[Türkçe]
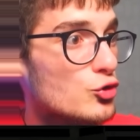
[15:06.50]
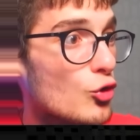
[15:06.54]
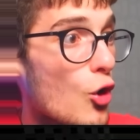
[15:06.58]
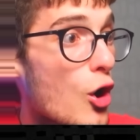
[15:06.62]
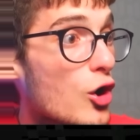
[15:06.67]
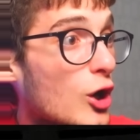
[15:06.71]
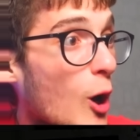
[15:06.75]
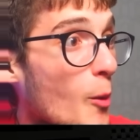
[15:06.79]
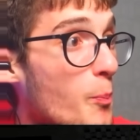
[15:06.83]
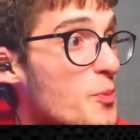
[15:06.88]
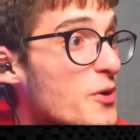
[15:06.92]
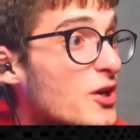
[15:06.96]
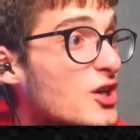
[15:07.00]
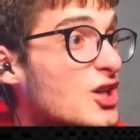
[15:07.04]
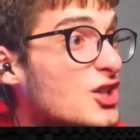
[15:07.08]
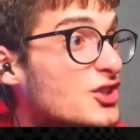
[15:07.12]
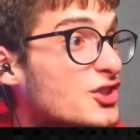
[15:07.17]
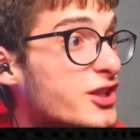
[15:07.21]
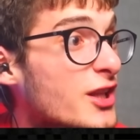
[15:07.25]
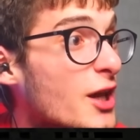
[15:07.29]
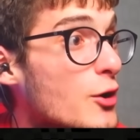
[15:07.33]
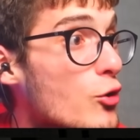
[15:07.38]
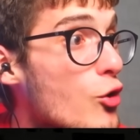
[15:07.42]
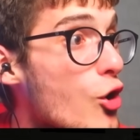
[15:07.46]
O kapıyı
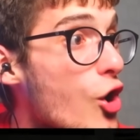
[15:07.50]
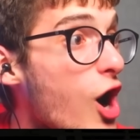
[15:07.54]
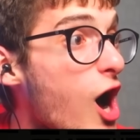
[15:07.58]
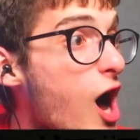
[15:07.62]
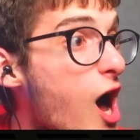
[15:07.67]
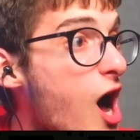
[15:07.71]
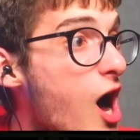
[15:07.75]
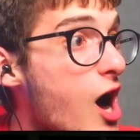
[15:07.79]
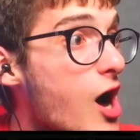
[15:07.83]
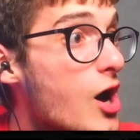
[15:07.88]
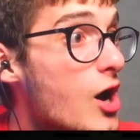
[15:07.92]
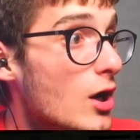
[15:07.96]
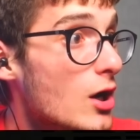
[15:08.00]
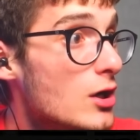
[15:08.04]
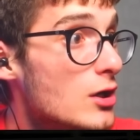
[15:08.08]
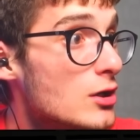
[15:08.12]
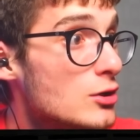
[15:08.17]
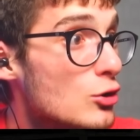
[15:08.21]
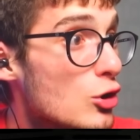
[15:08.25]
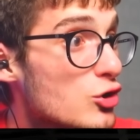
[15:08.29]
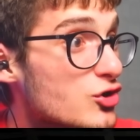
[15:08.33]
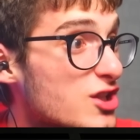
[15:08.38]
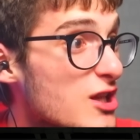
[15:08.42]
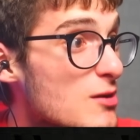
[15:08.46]
kırdı lan oha.
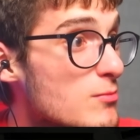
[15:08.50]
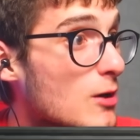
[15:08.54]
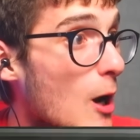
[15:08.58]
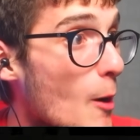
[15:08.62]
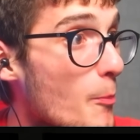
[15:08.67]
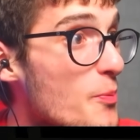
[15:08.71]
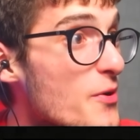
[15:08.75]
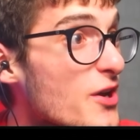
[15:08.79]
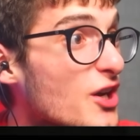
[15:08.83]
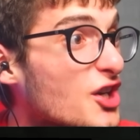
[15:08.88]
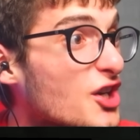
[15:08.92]
Dostlarım kapıyı